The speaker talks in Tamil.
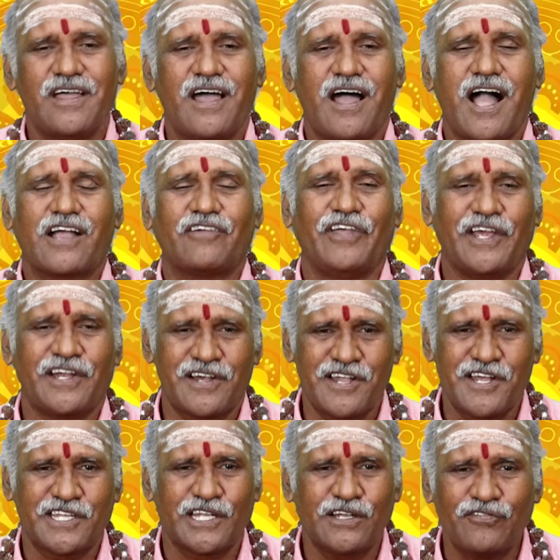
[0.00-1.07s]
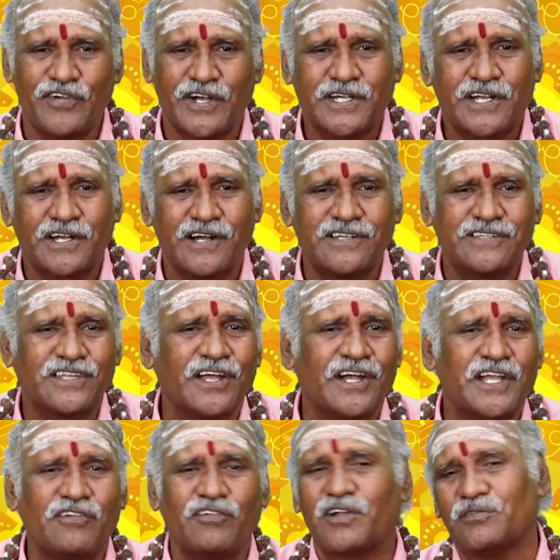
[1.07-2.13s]
ஆகவே இன்றைய தினம் வெற்றிகள்
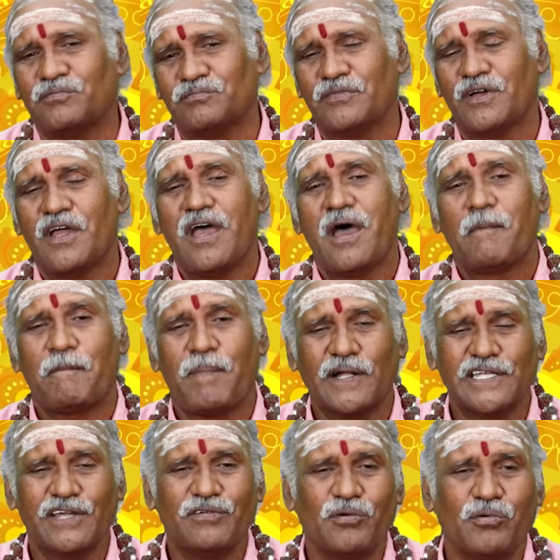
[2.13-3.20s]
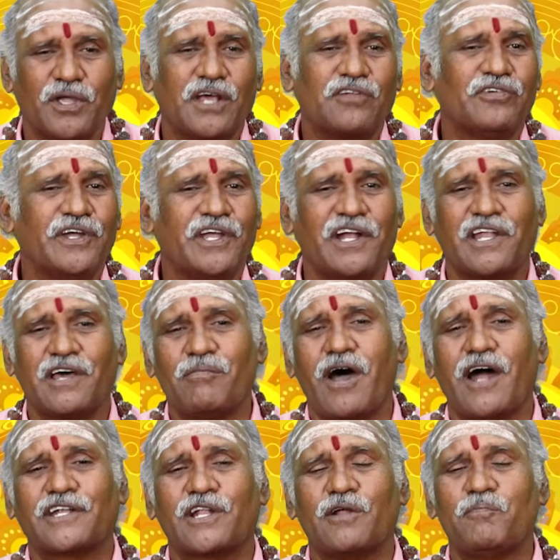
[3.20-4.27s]
தேடி வரும் பதவி உயர்வு
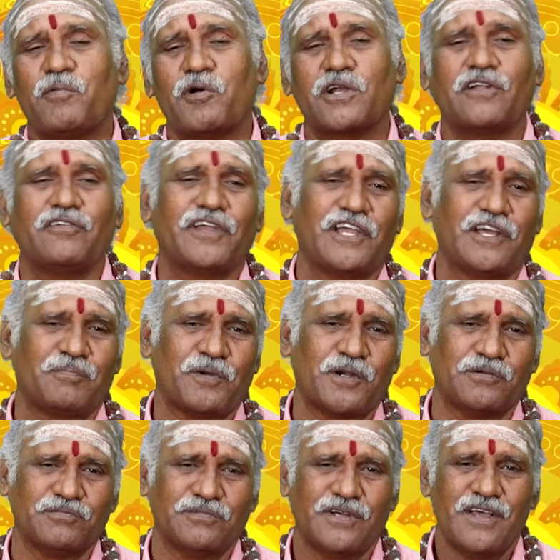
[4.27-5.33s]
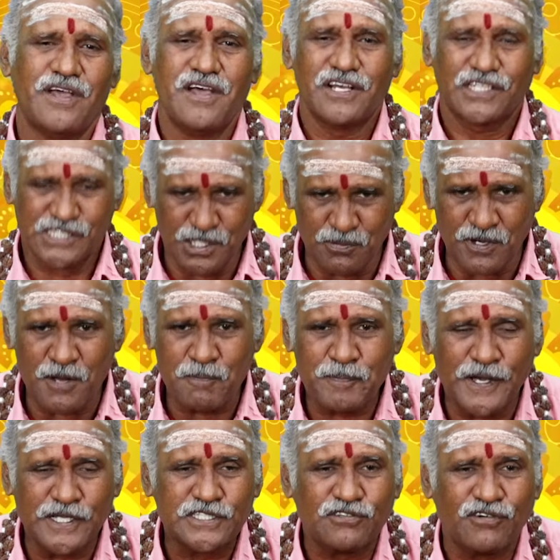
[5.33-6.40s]
இடமாற்றம் போன்றவை ஏற்படும் திருமண
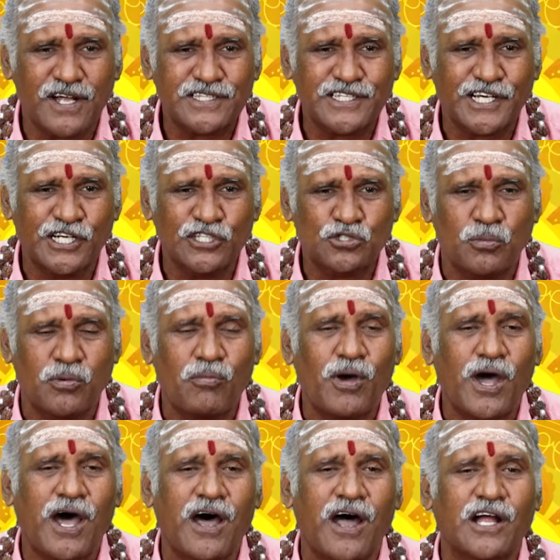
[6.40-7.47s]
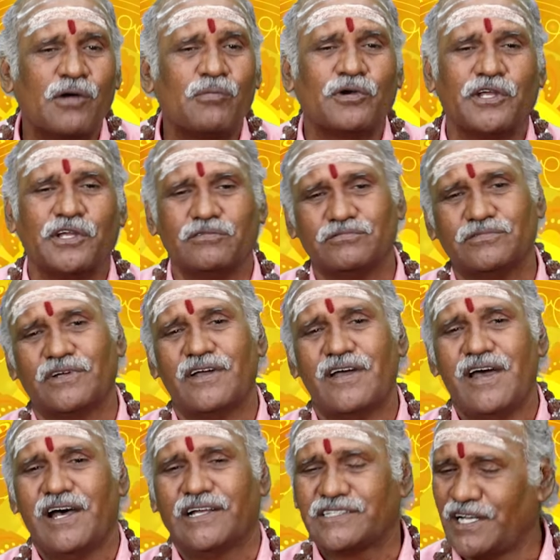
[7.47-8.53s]
பேச்சுவார்த்தைகள் சுபமாக முடியும்
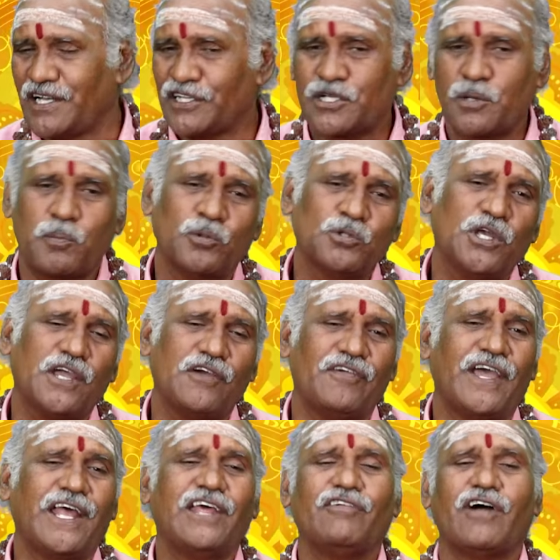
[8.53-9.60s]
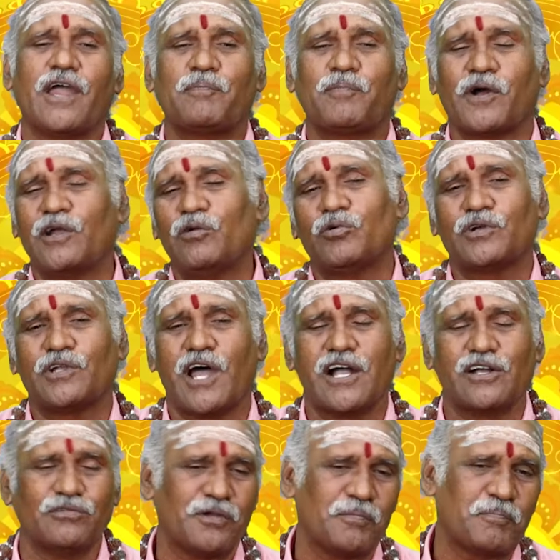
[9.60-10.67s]
சிலருக்கு புதிய வேலை வாய்ப்புகள்
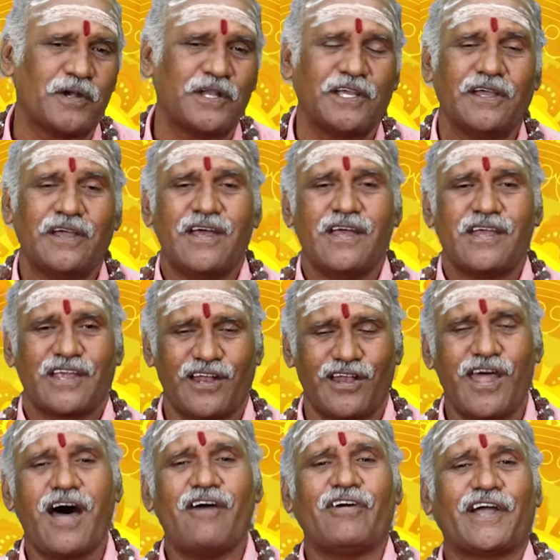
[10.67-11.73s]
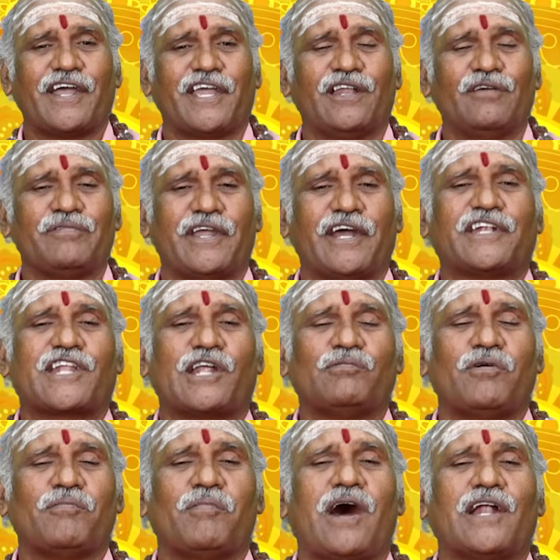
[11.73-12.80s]
உண்டாகும் இப்படி எல்லா வகையிலும்
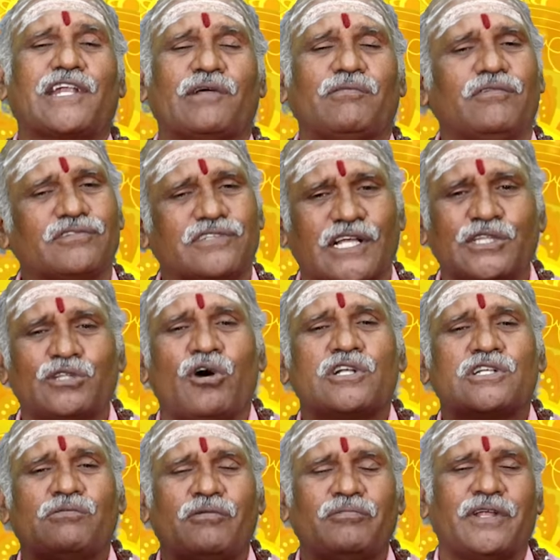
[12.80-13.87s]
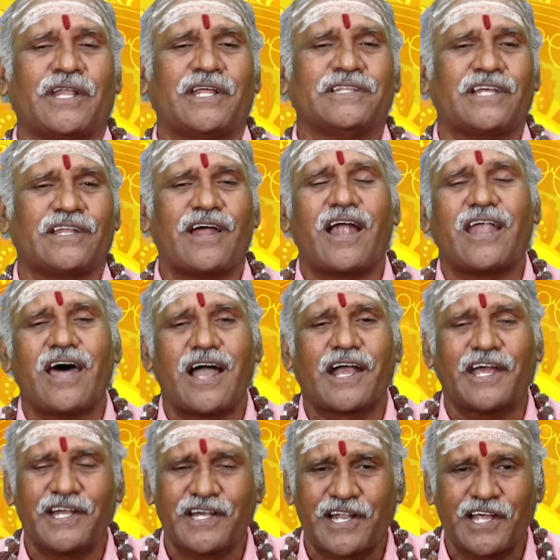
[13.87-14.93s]
ஏற்றமும் மாற்றமும் சந்தோஷமும் நிறைந்த நாளாக
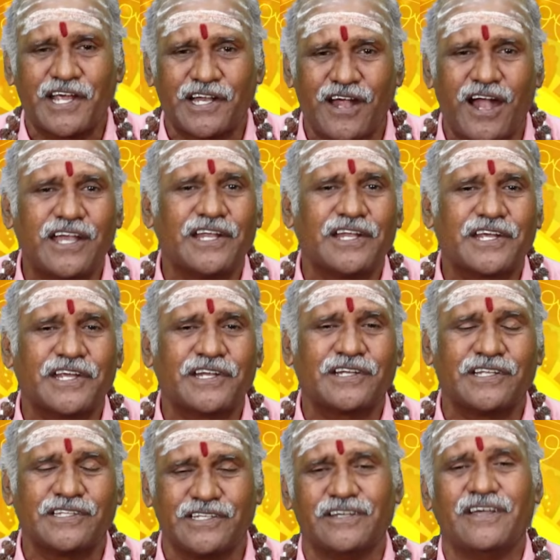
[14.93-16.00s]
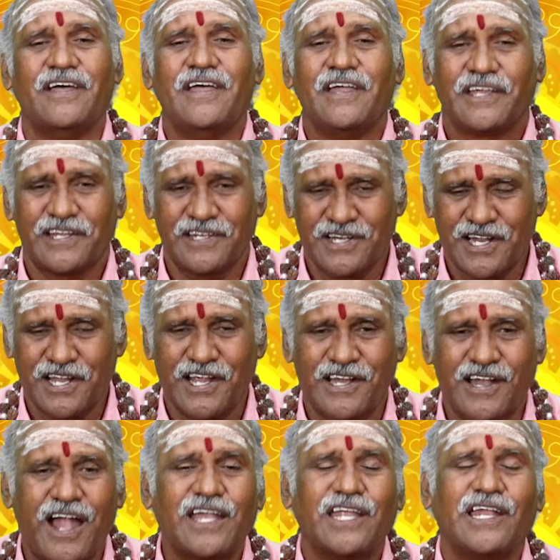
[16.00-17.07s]
இன்றைய நாள் இருக்கின்றது இன்றைய
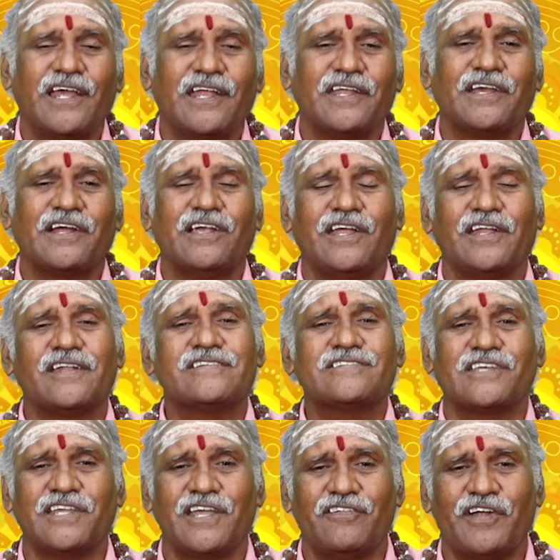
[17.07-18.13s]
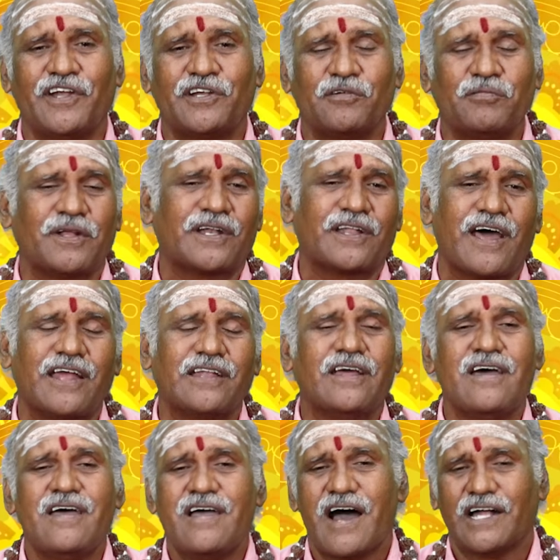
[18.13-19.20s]
நாளிலே நீங்கள் என்ன செய்ய வேண்டும் என்றால்
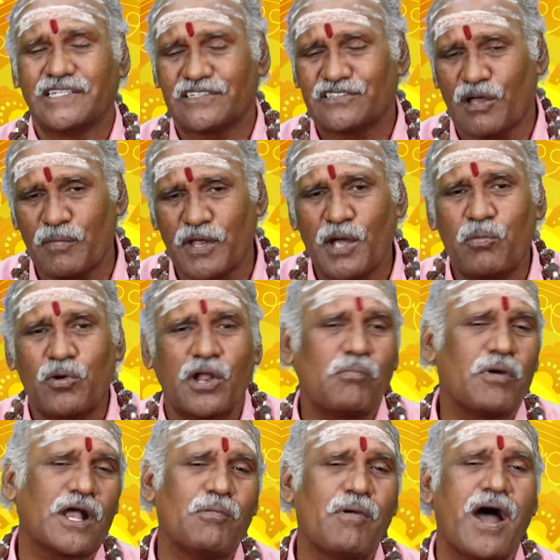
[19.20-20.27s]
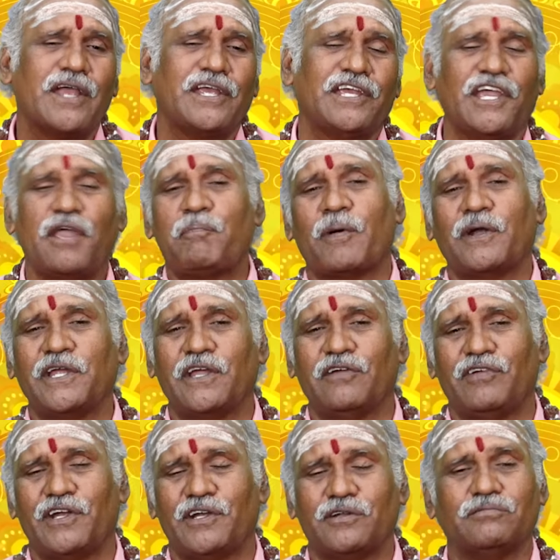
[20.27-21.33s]
அந்த சமயபுர மகமாயியை பணிய
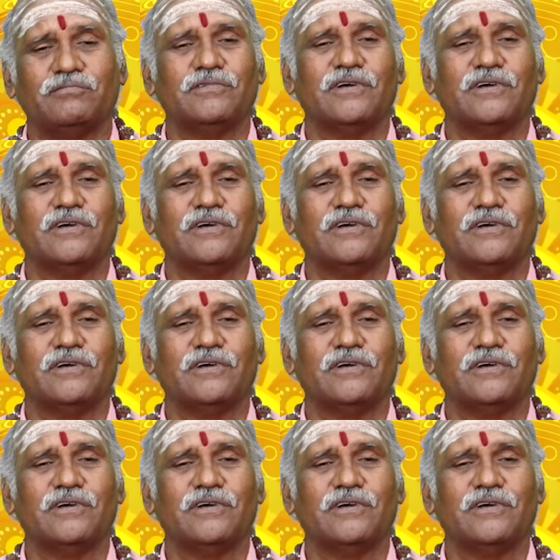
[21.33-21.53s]
வேண்டும்